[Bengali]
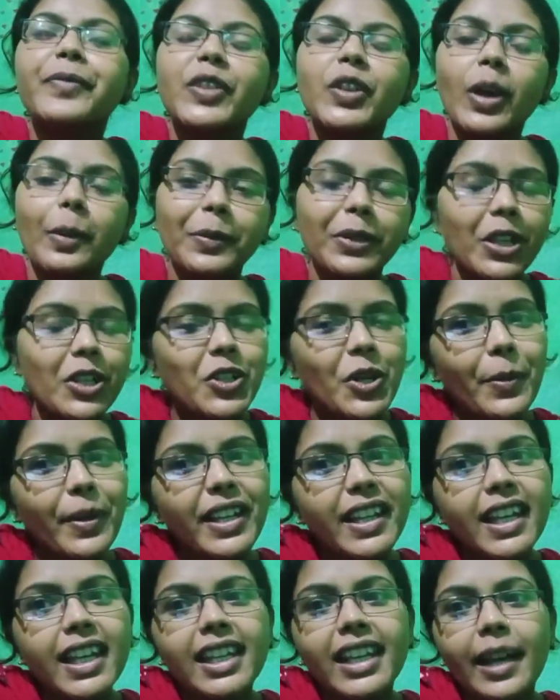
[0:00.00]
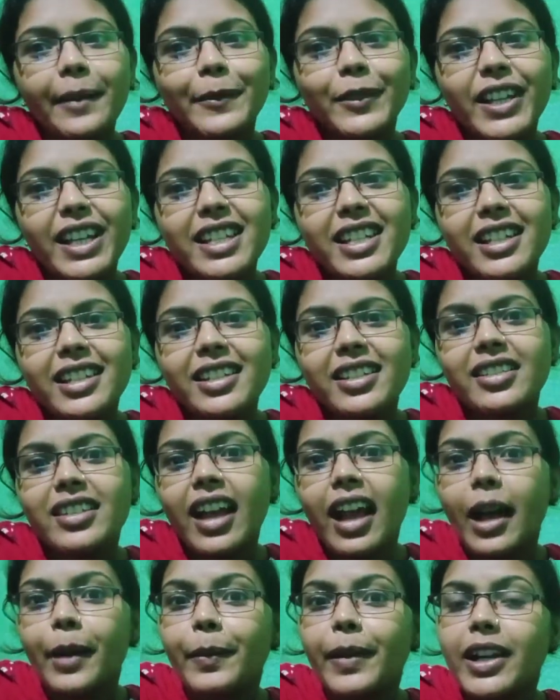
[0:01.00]
তো আপনারা সবাই কে কেমন আছেন
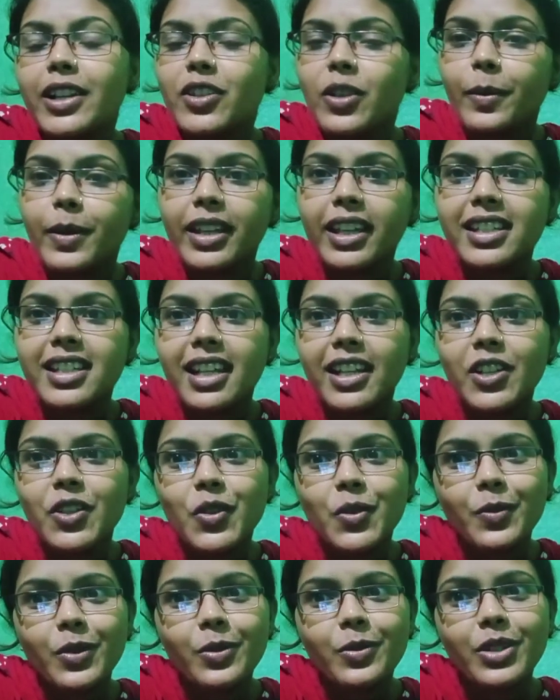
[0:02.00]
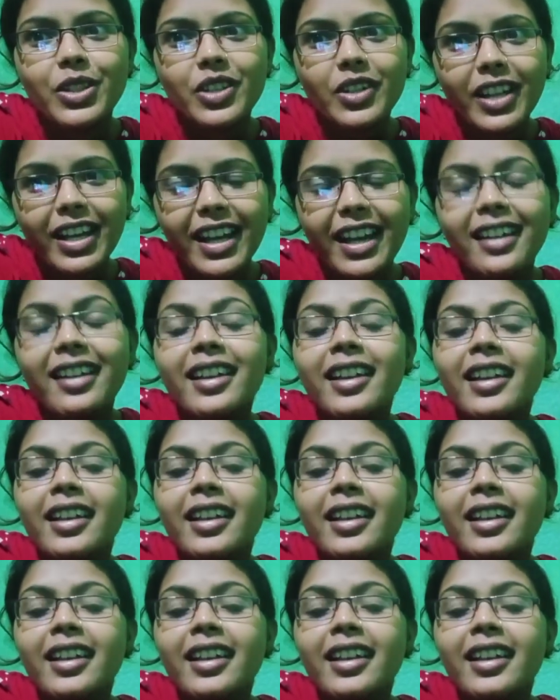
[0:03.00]
আবার সবাইকে জানাই শুভ বিজয়া